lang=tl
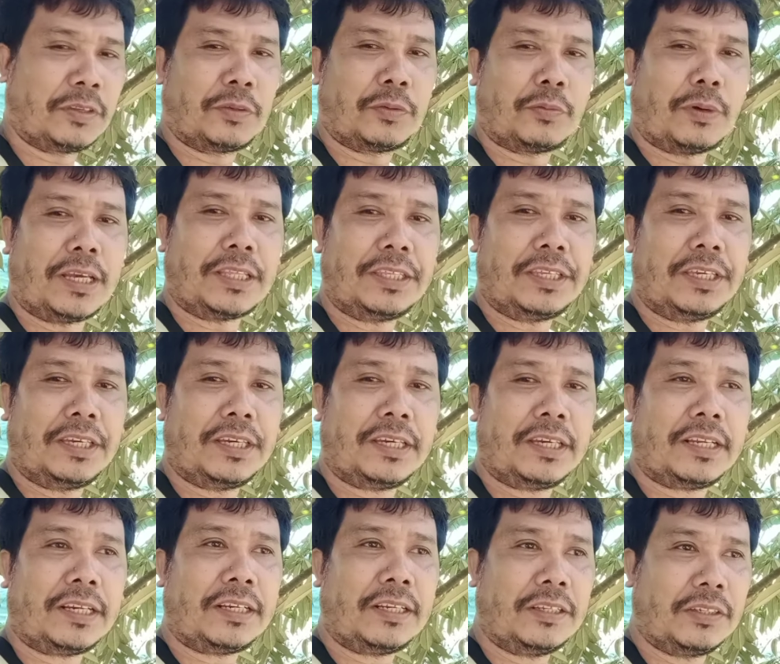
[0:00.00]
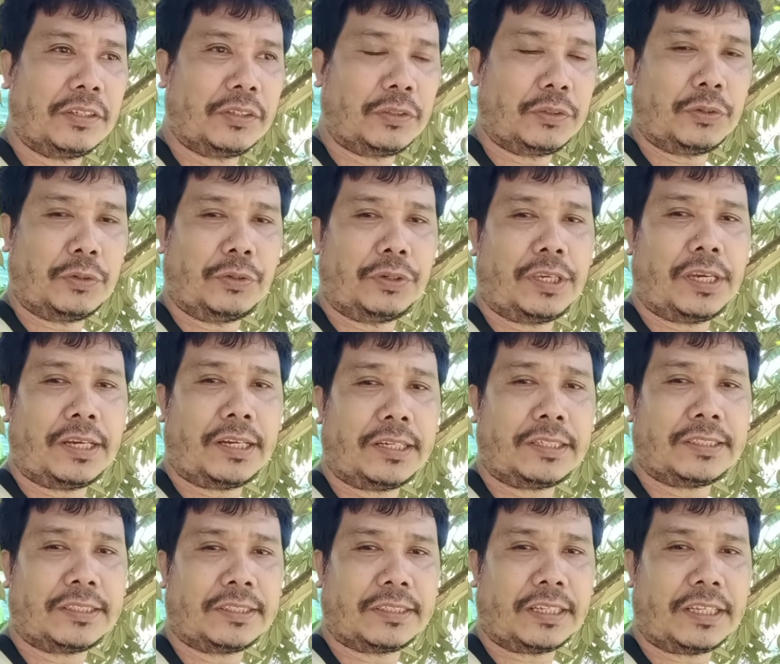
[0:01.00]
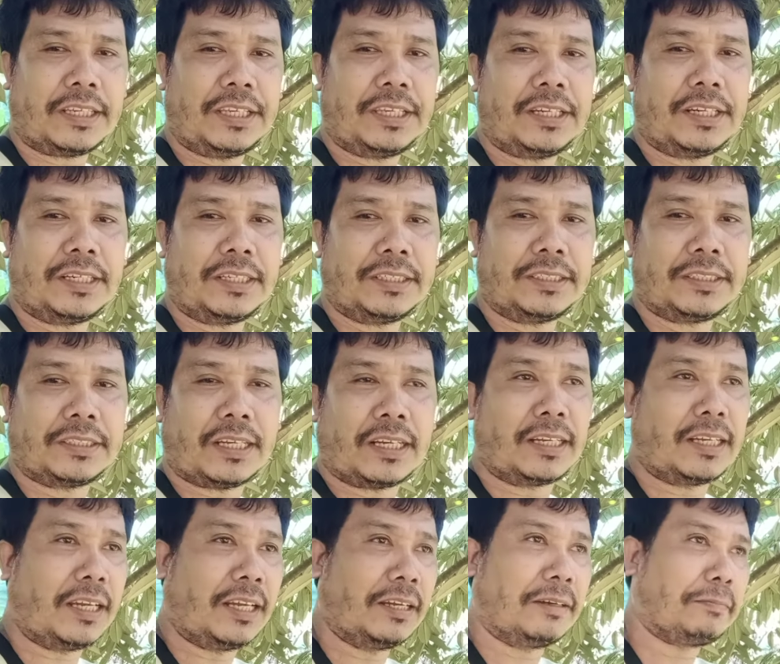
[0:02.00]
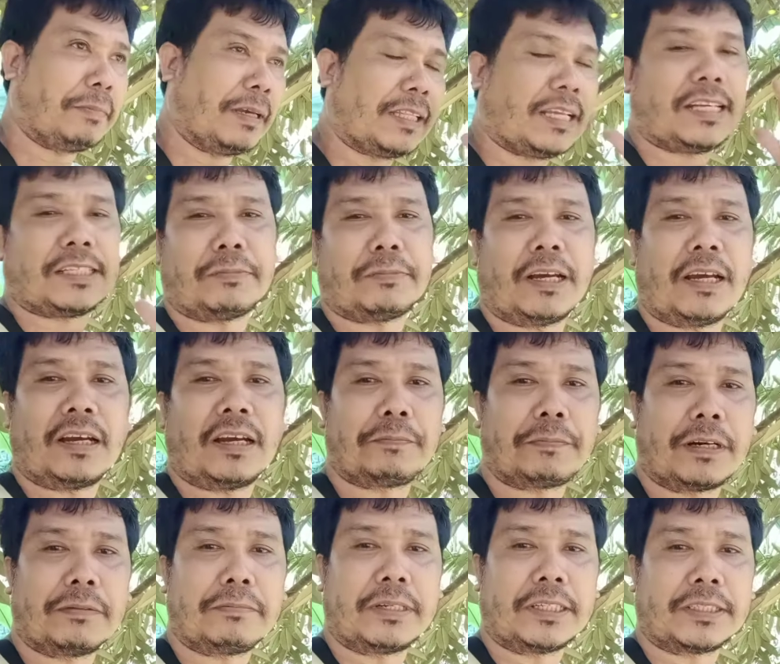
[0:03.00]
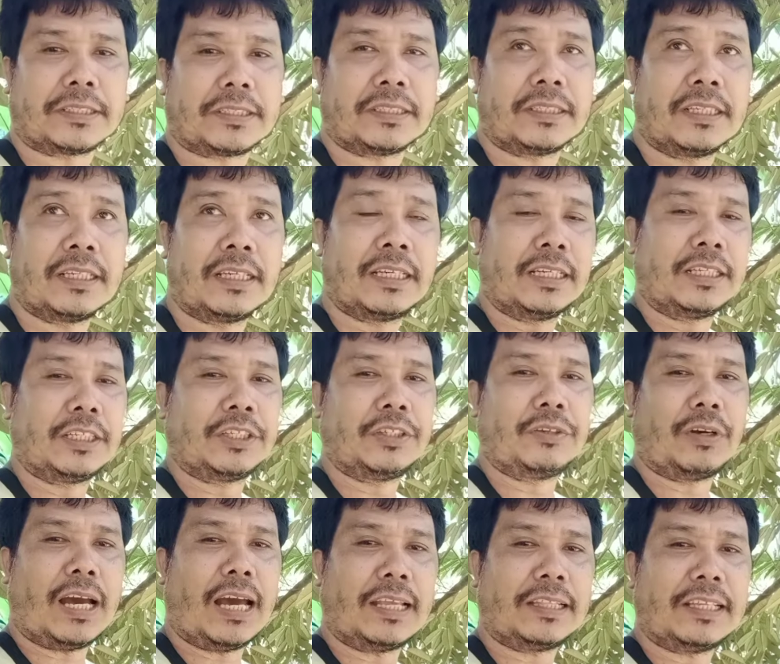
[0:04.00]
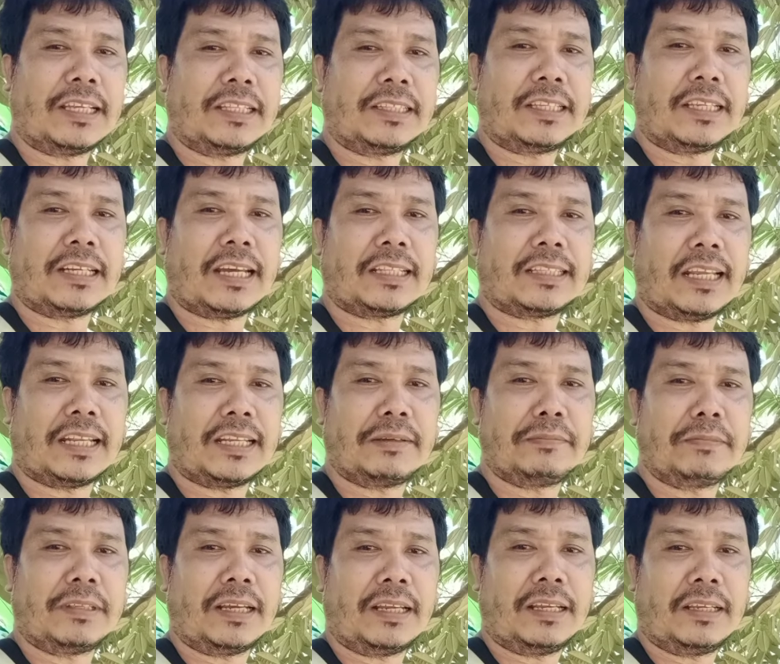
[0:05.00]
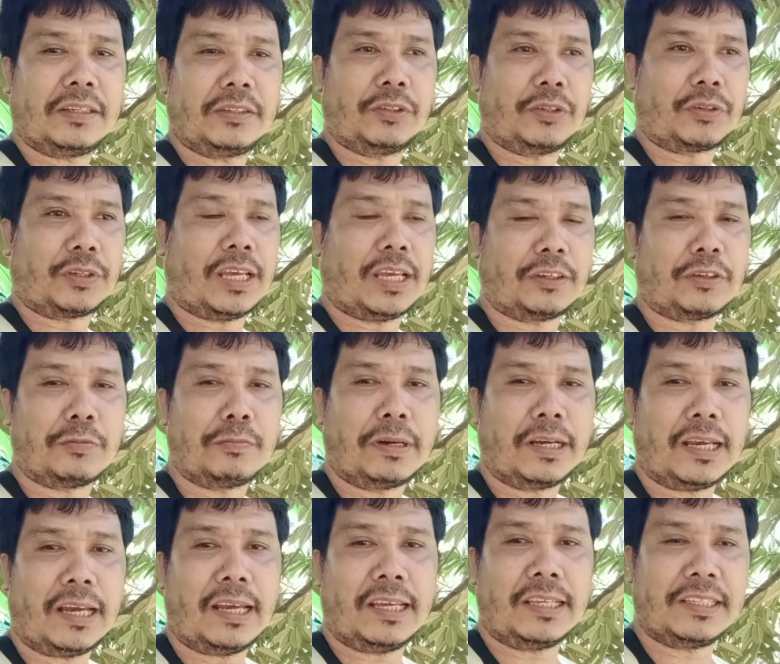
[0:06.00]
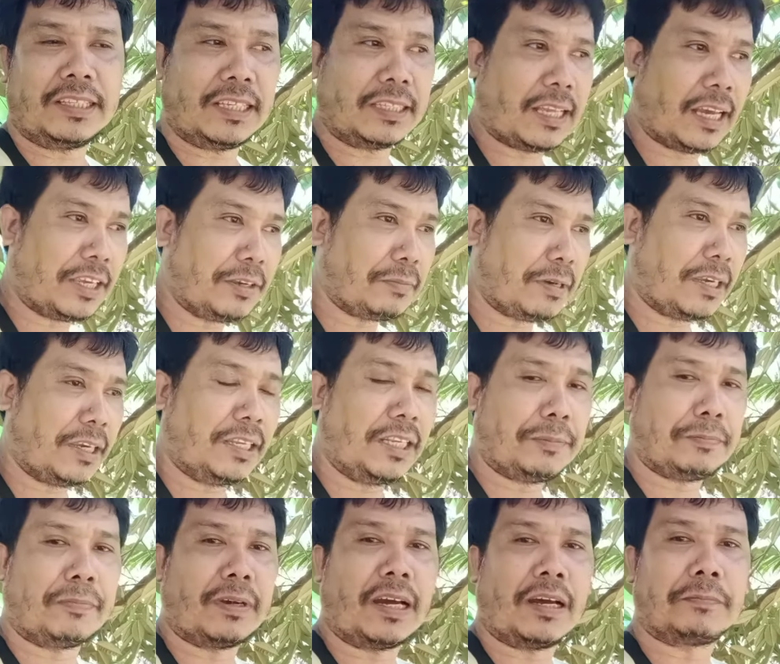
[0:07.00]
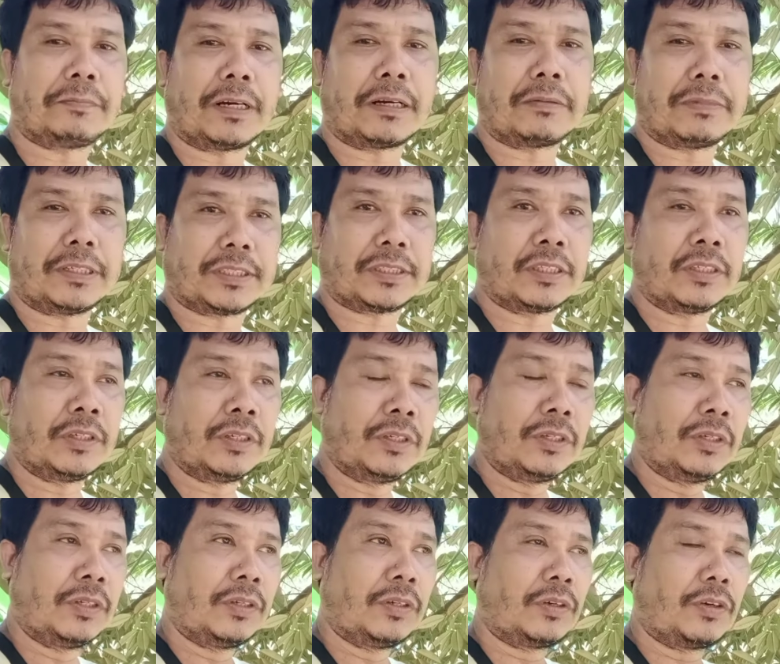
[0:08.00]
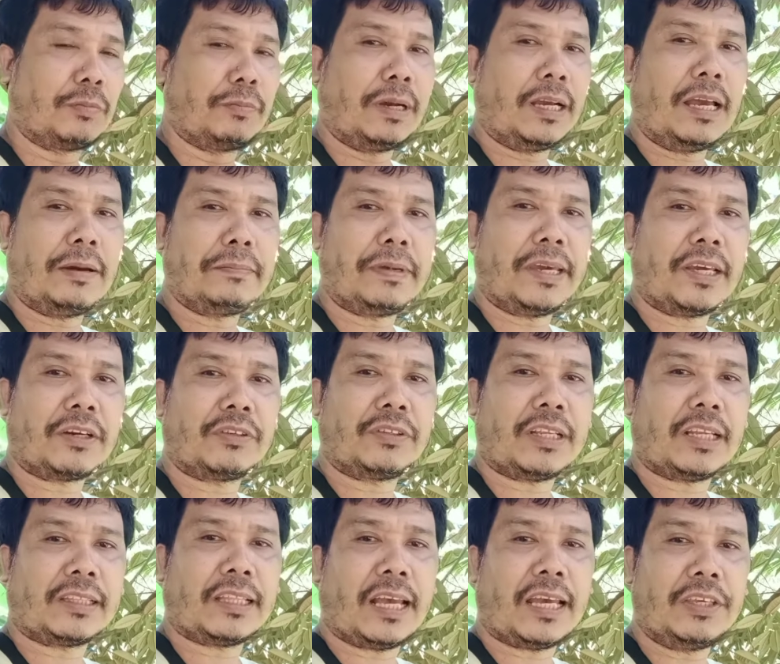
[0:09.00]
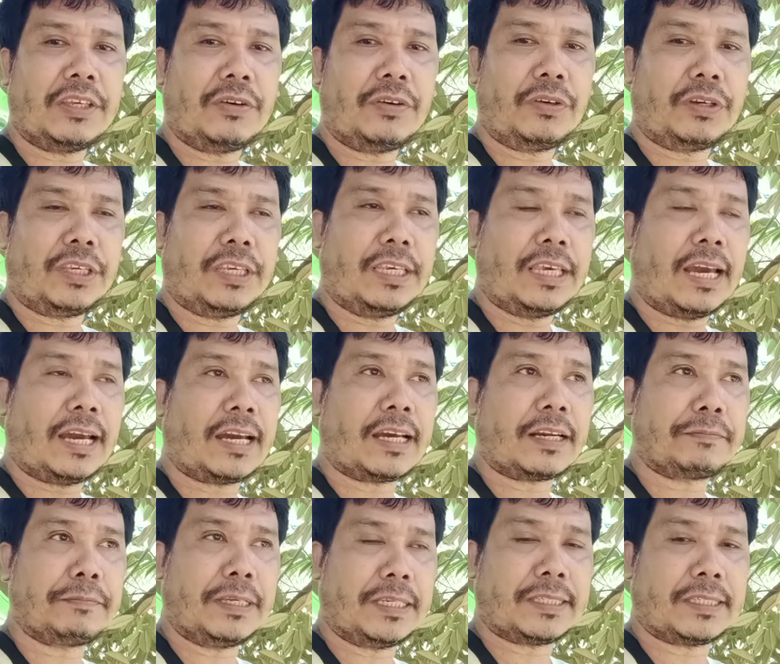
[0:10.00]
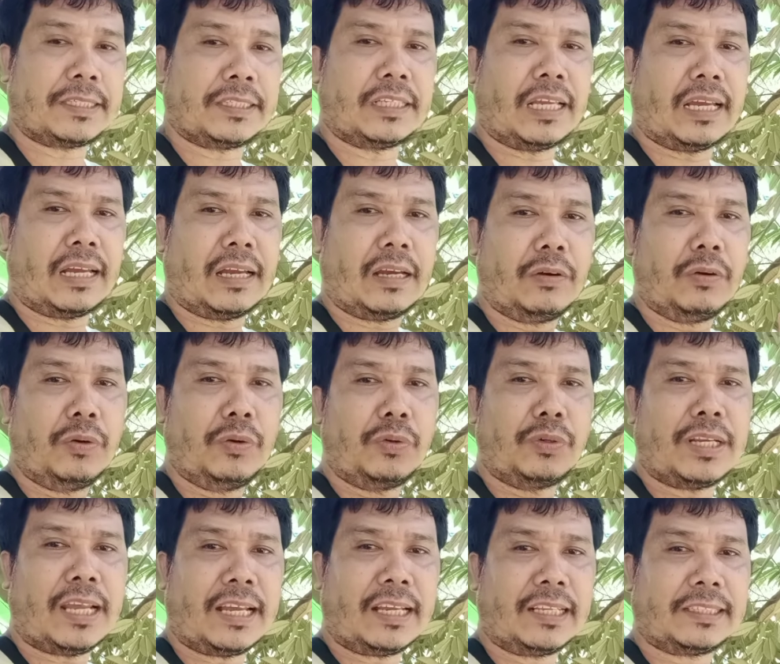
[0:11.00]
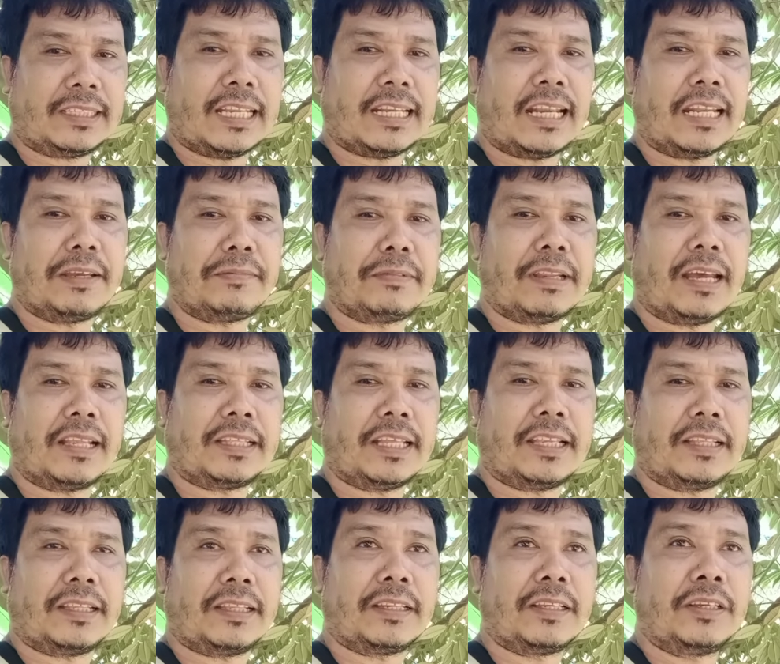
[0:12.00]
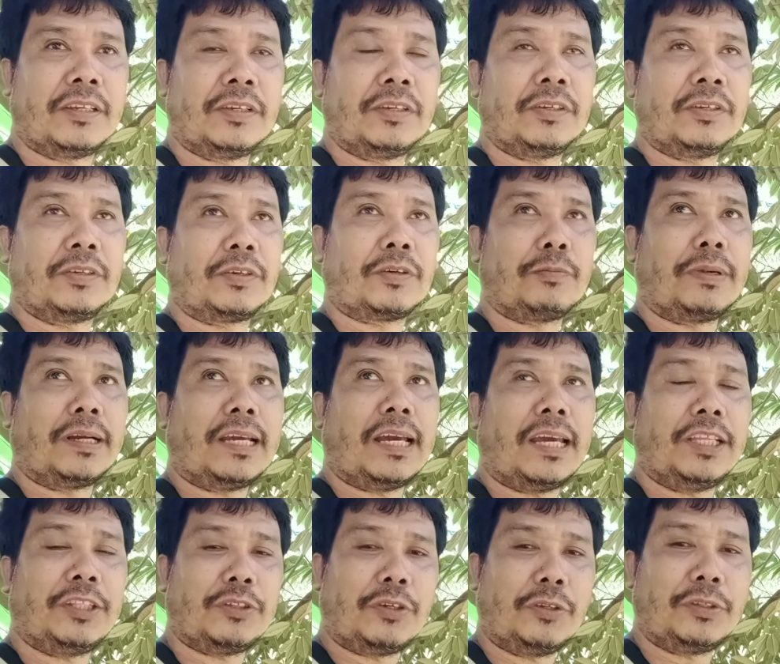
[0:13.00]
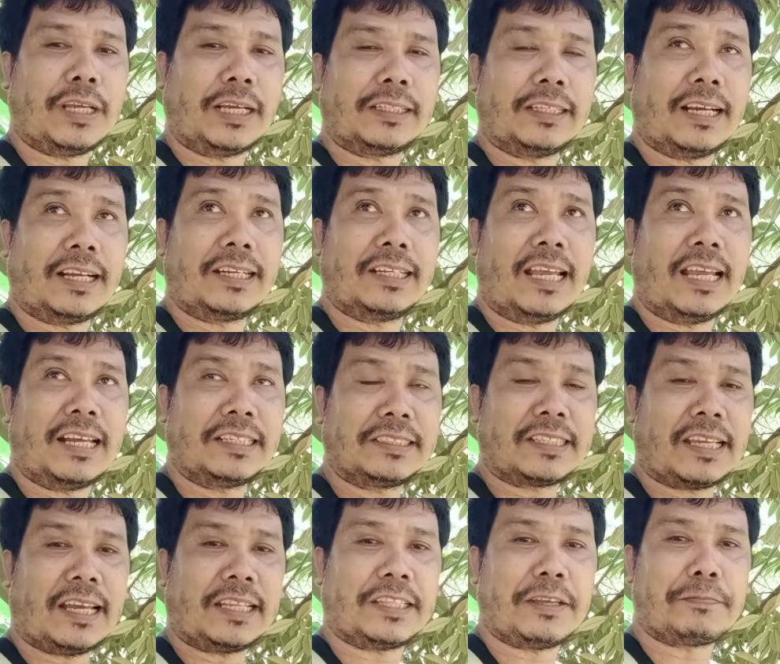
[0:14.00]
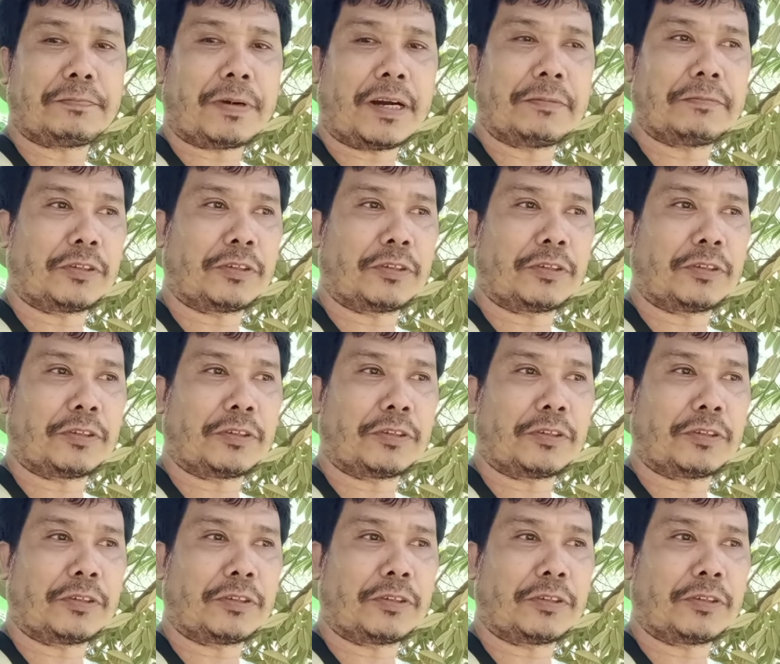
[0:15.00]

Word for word: 1 year, 2 years, 3 years hanggang pataas mga ka-farmers yung ating tinatanim na durian. Kumbaga hindi tayo maiinip mga farmers. Kumbaga meron na tayong i-harvest na unang tinanim natin. Kumbaga ito dagdag lang sa ating farm.